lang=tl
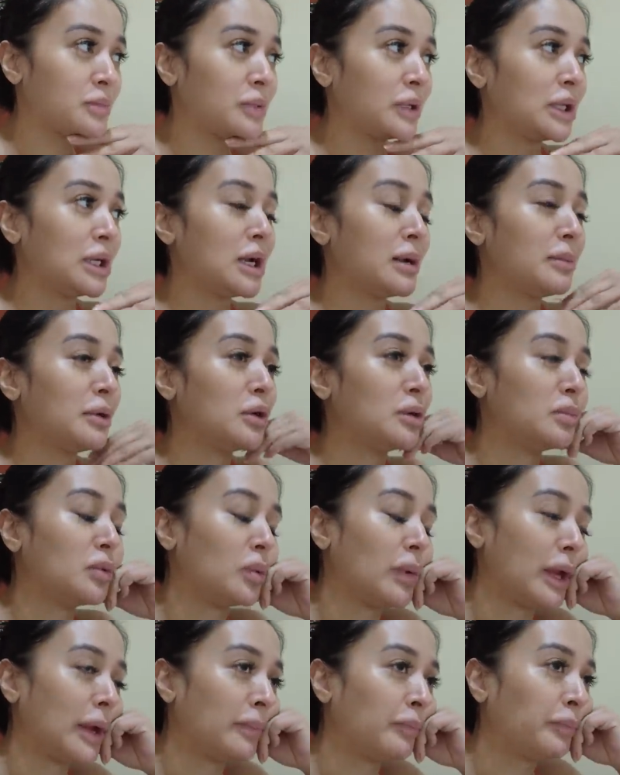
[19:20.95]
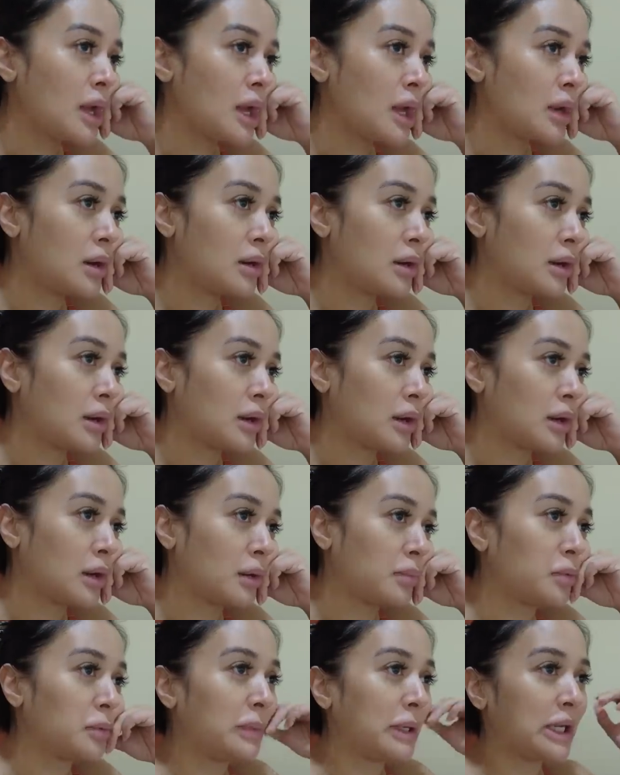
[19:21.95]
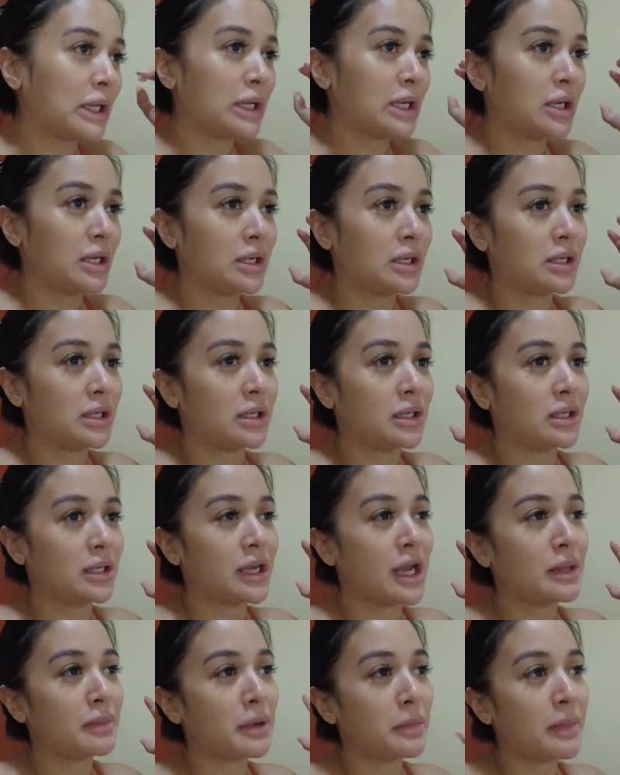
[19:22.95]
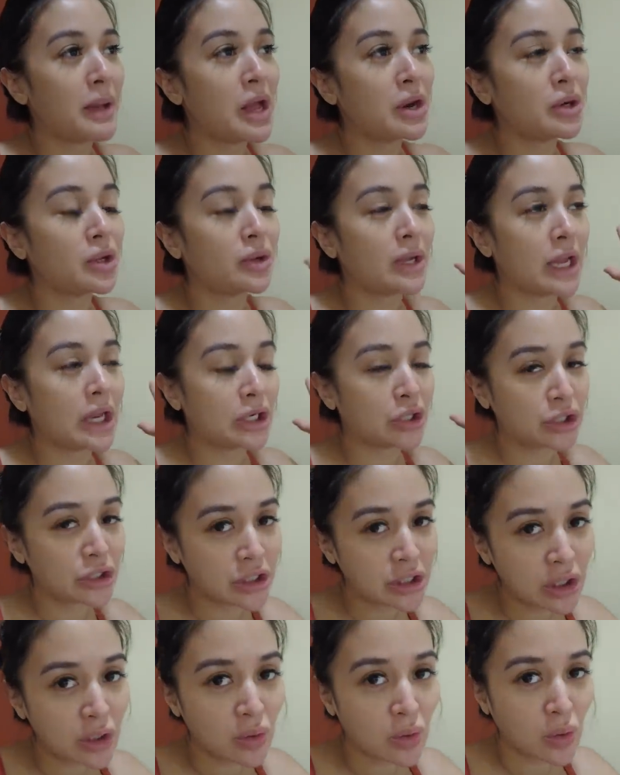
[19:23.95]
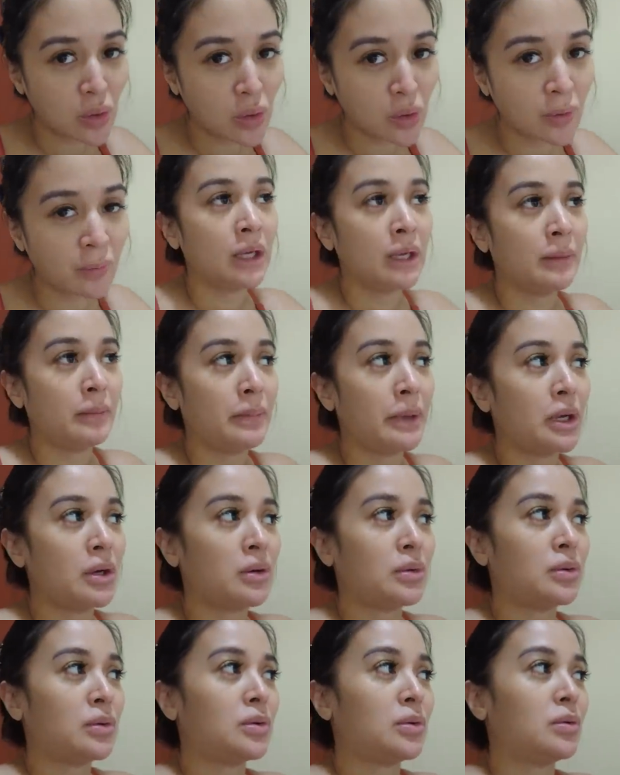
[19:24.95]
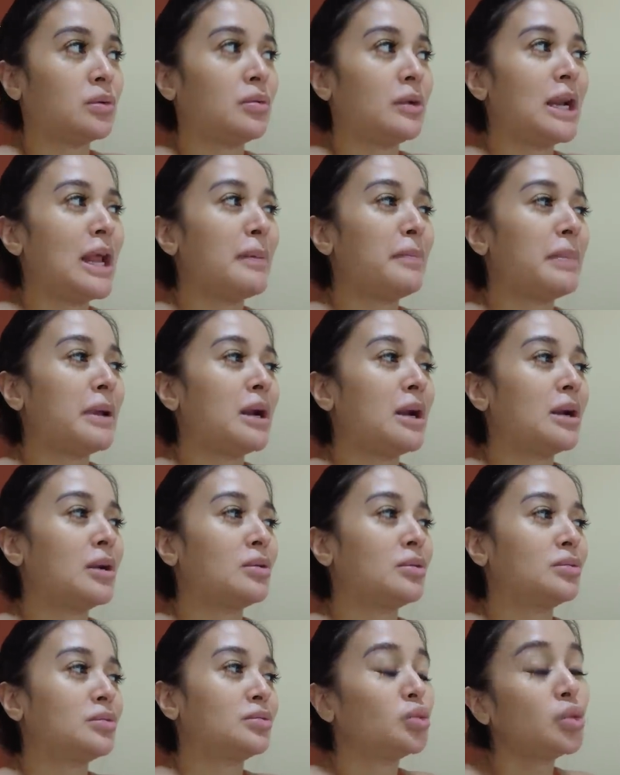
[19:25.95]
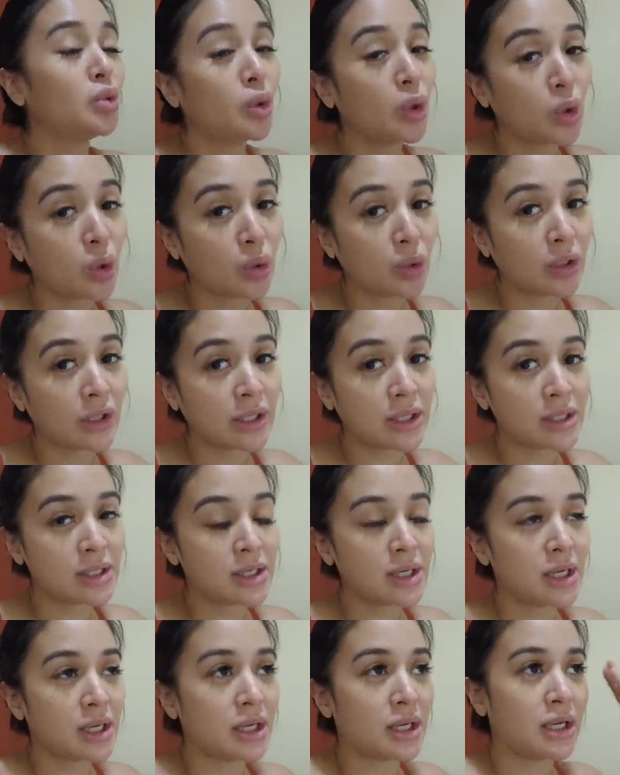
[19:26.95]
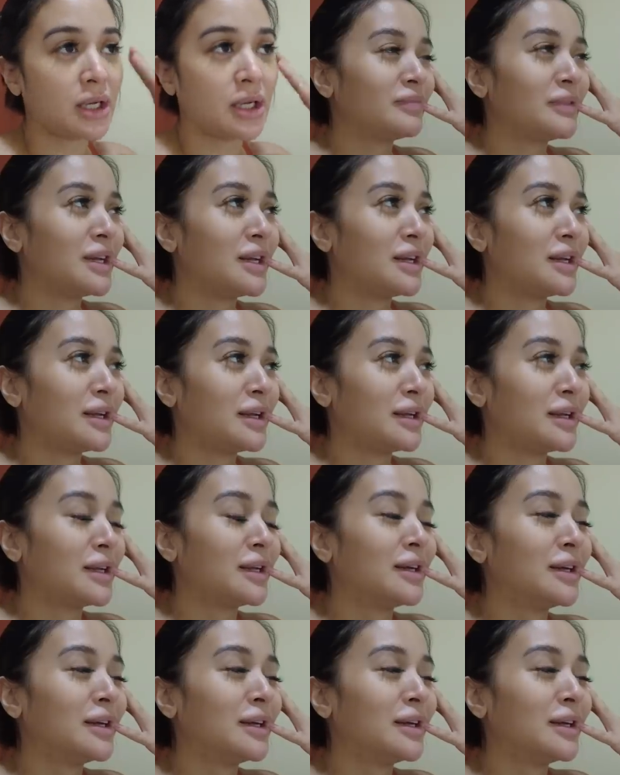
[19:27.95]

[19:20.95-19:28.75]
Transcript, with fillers: Pwede na kaming umuwi. And uh, bumalik na rin kahit pa paano yung energy ko. Pero wala pa rin akong tulog kasi na...